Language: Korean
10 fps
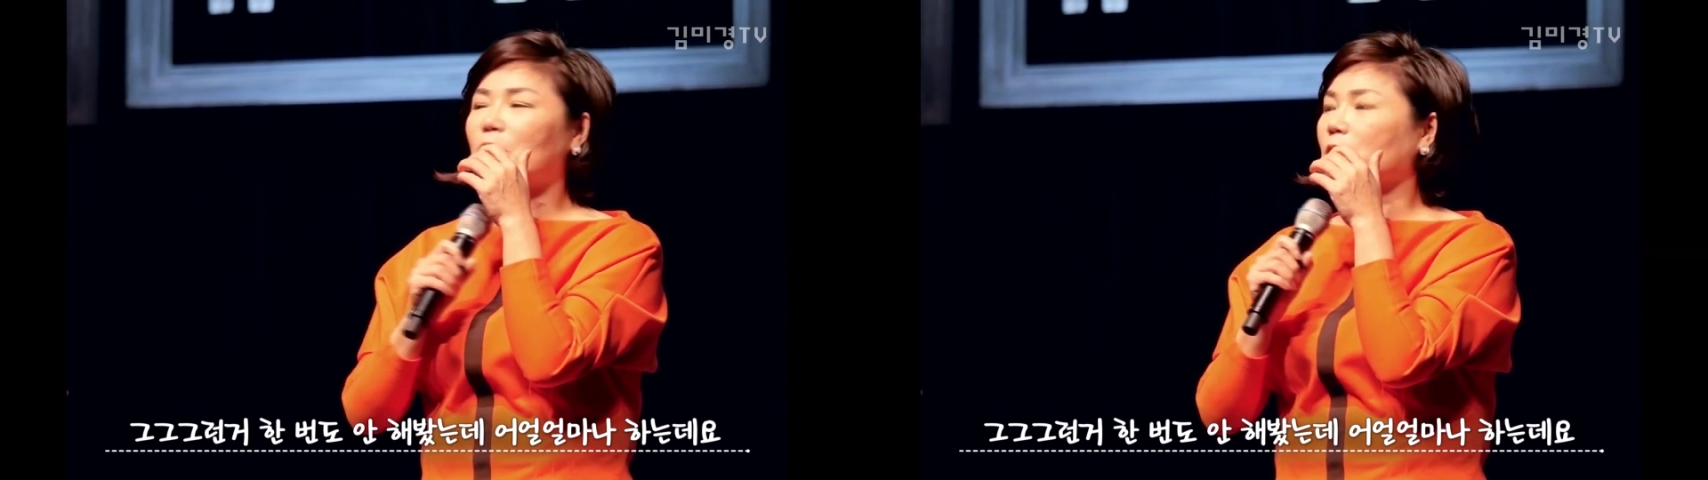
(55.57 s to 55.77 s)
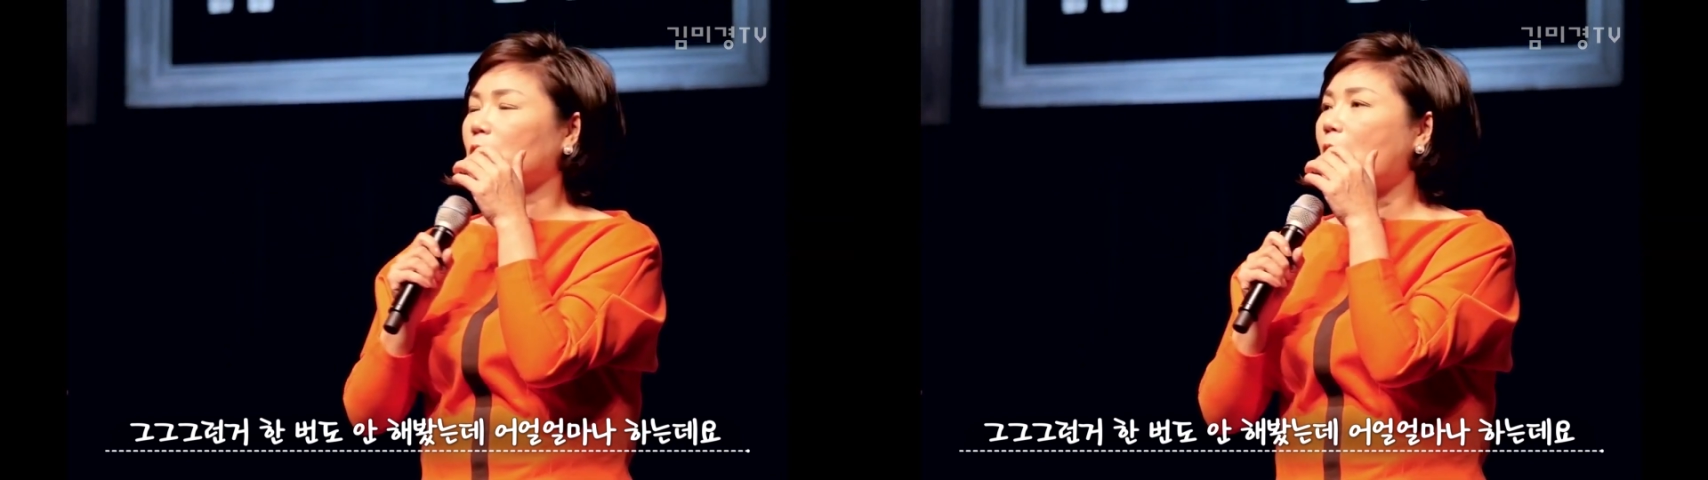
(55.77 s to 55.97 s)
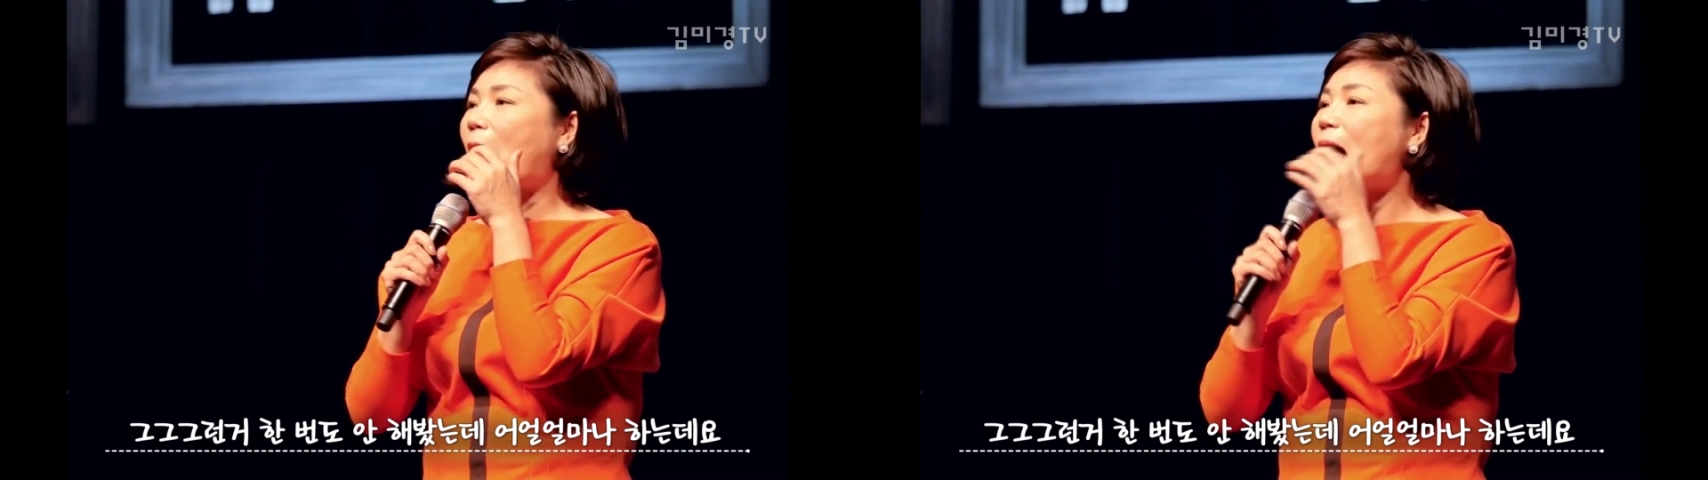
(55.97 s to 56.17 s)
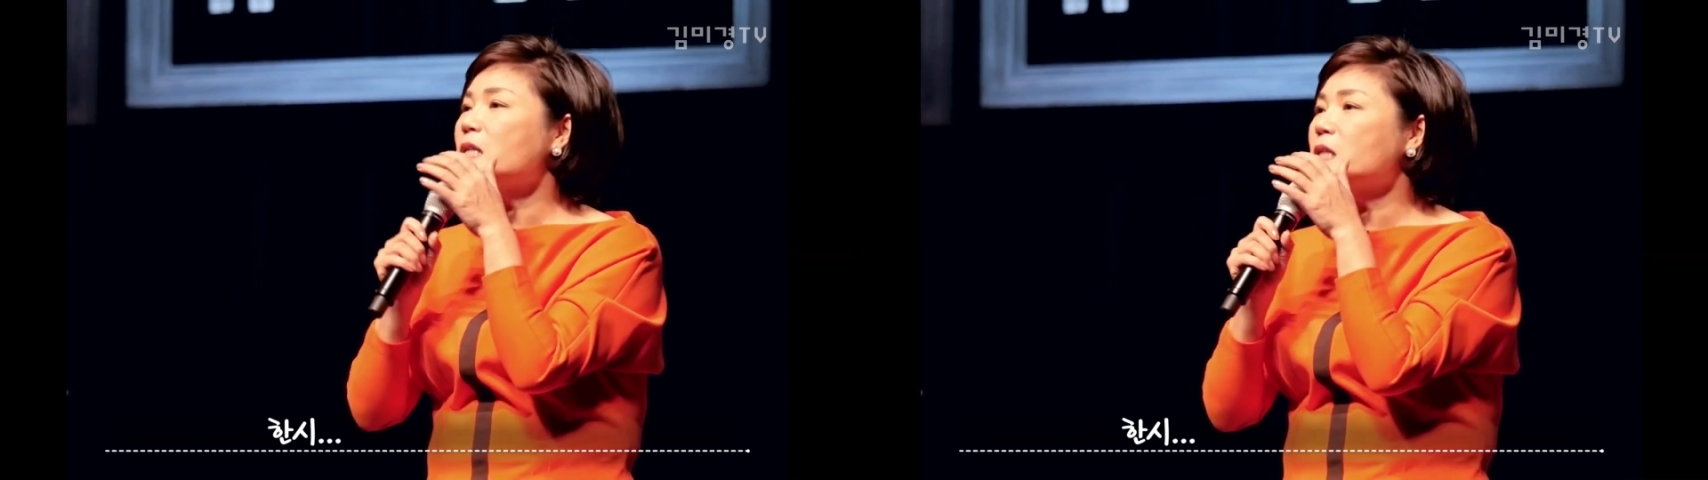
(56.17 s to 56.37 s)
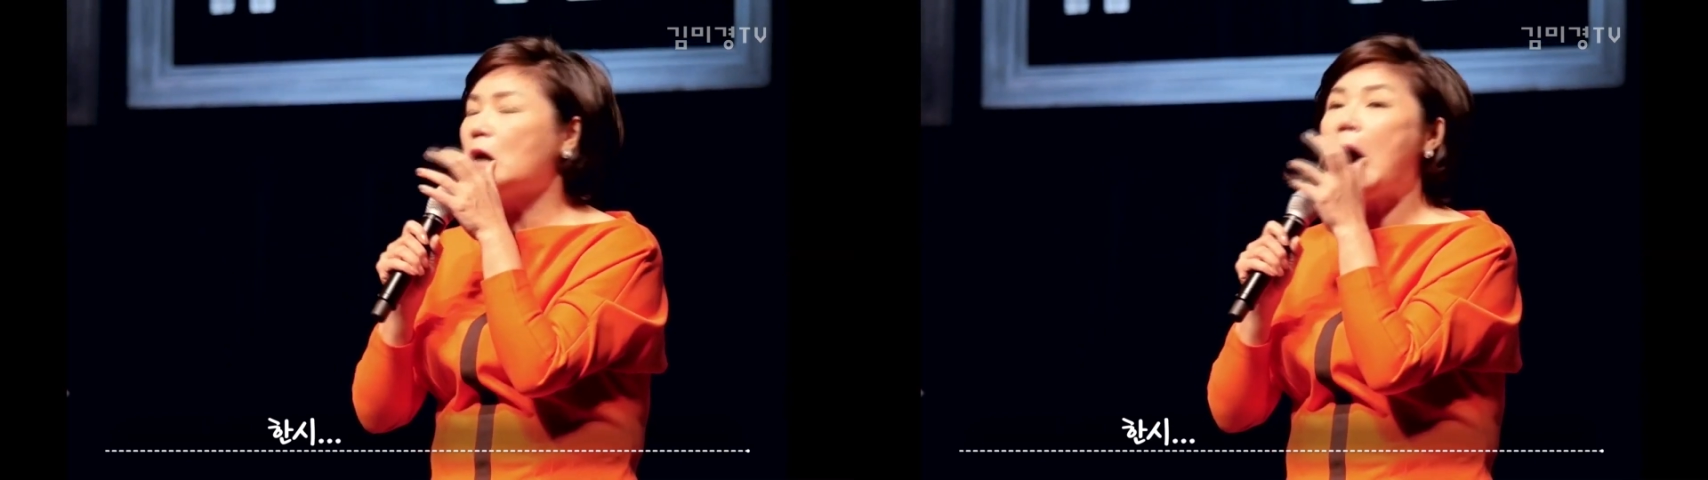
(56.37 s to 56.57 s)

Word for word: 그랬더니 한